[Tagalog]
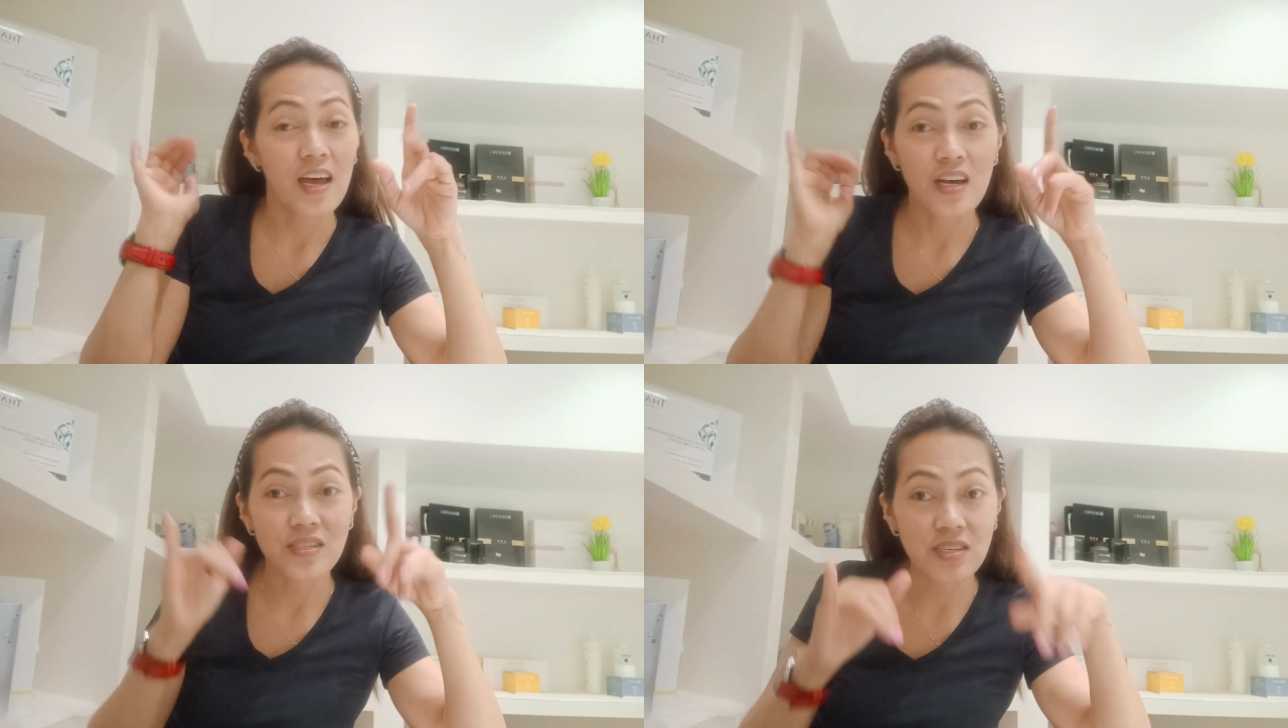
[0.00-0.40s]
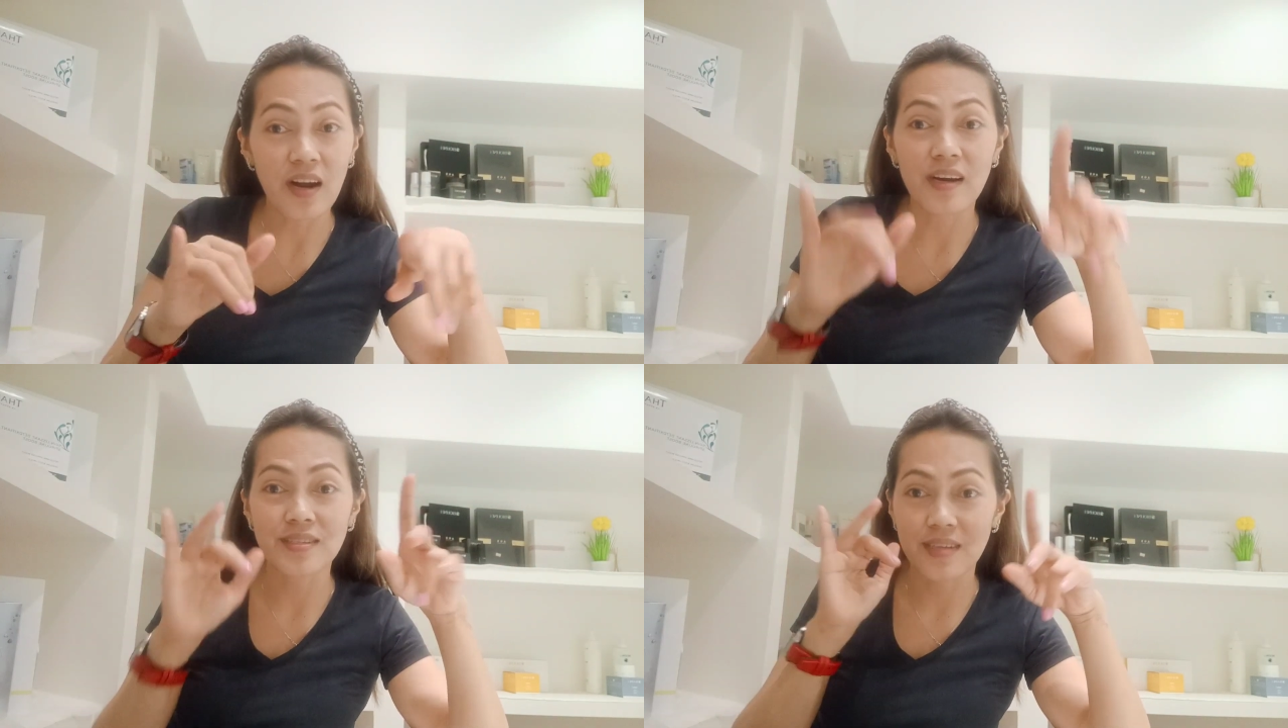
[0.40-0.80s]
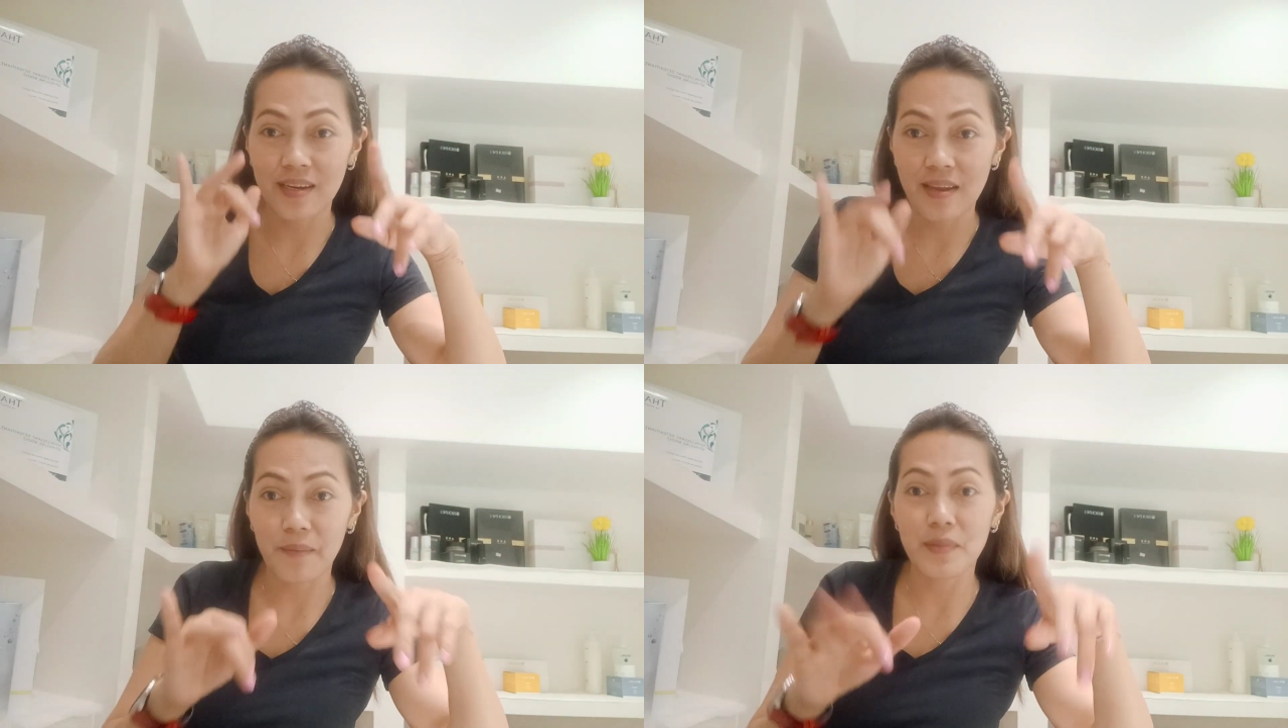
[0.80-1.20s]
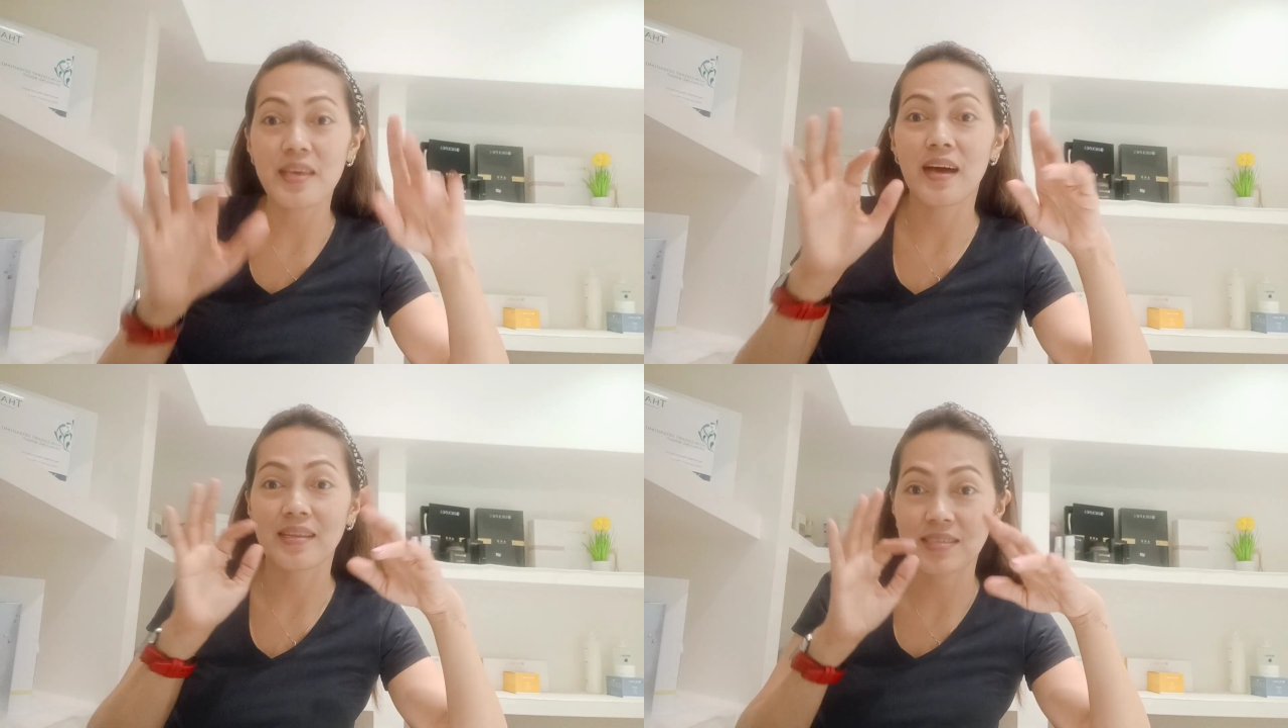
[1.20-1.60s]
Sarja,
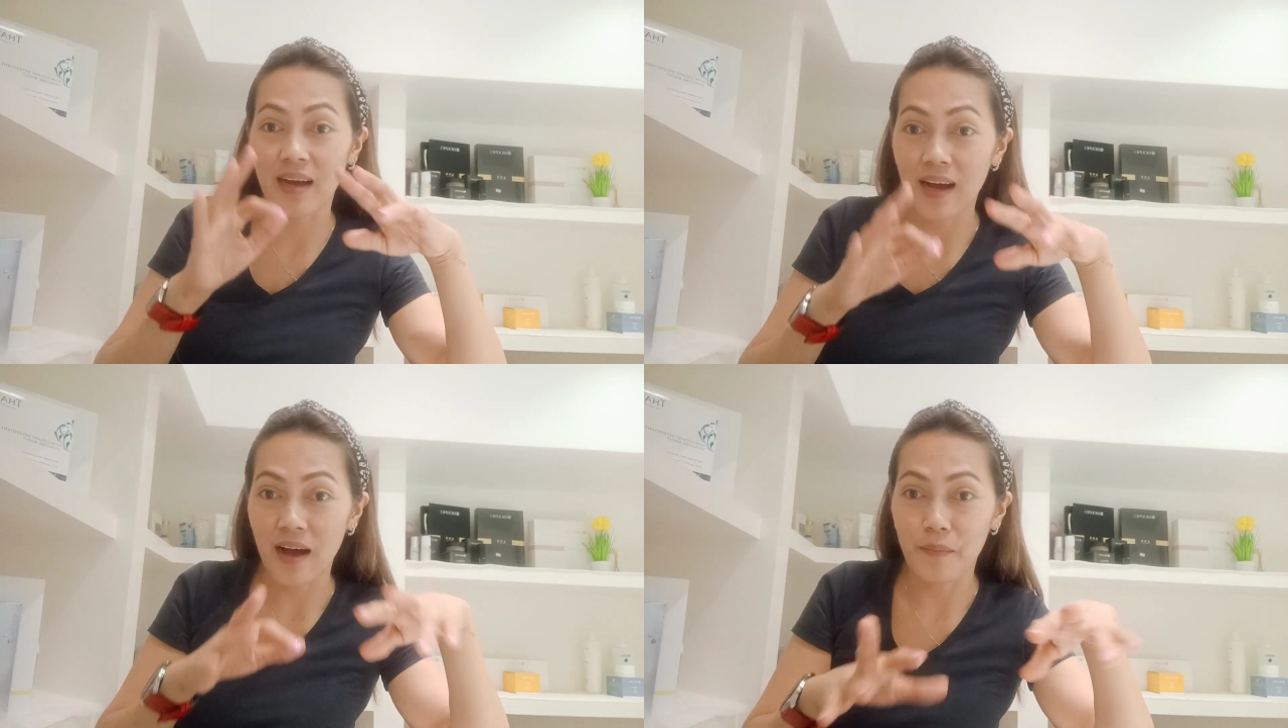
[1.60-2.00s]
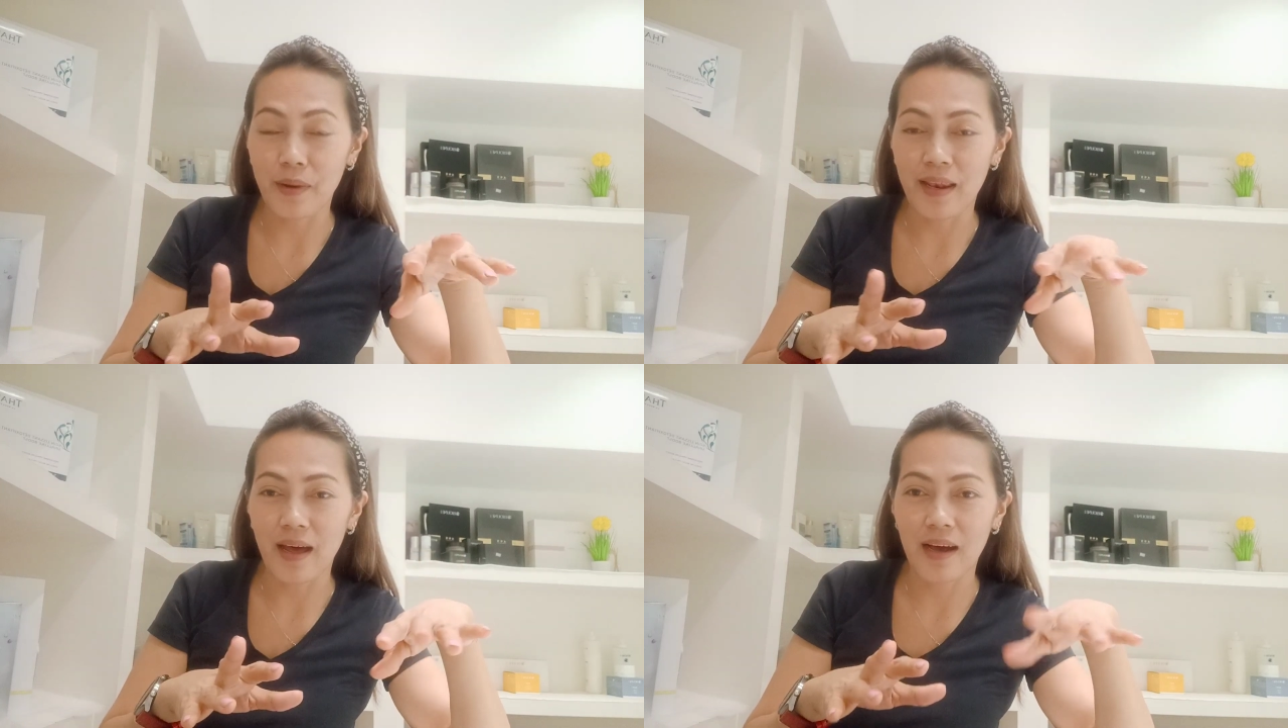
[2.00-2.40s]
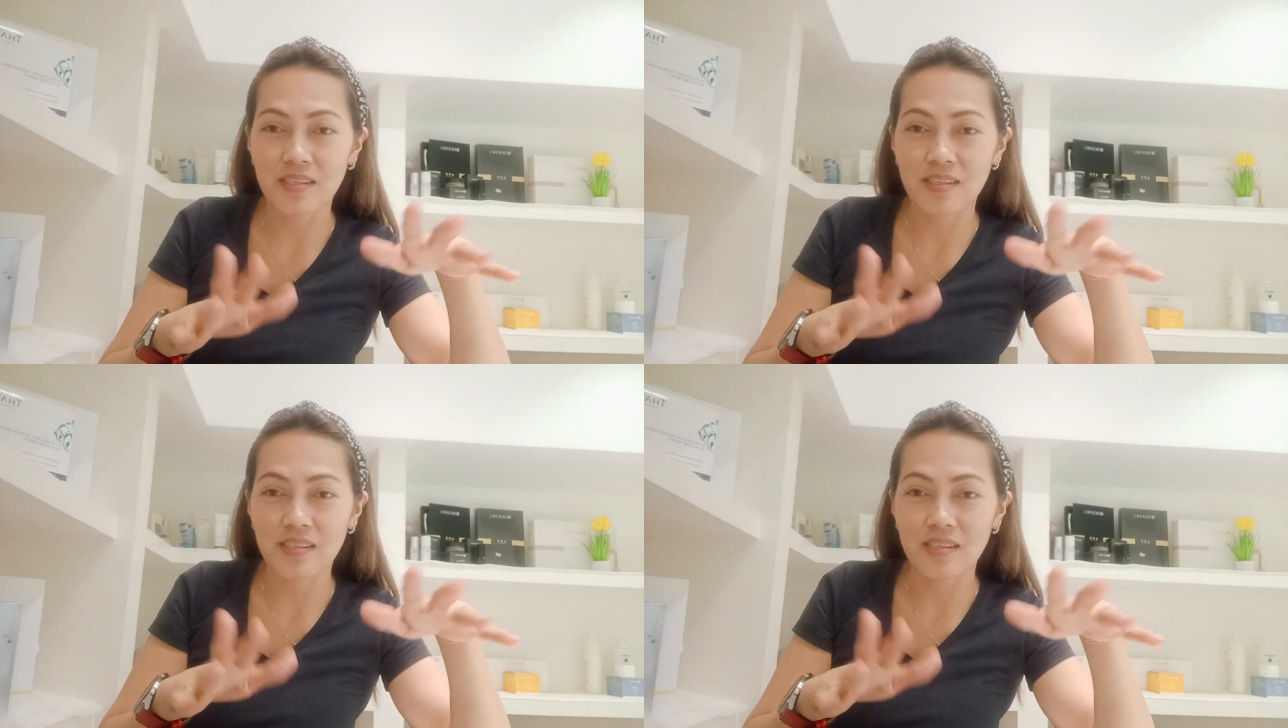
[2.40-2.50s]
Nebia at saka Hamala.